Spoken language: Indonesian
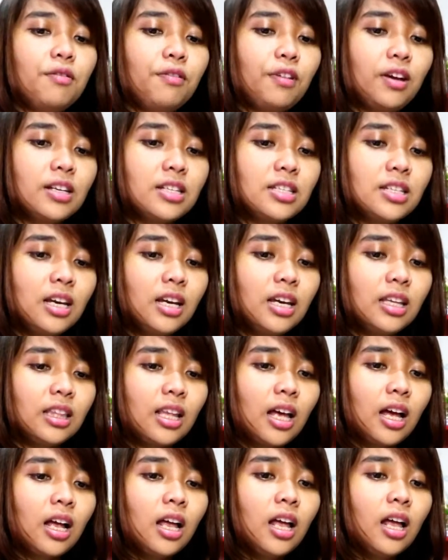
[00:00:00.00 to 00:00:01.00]
HVS-nya
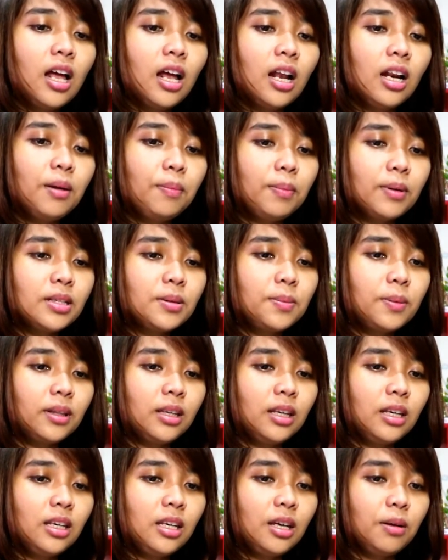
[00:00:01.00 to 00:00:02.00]
kita lipat
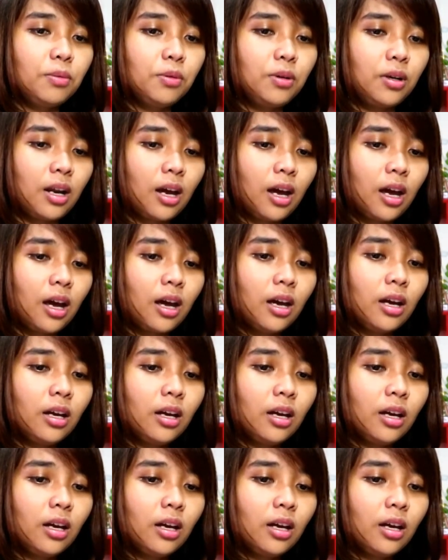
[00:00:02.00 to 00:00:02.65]
seperti ini ya bunda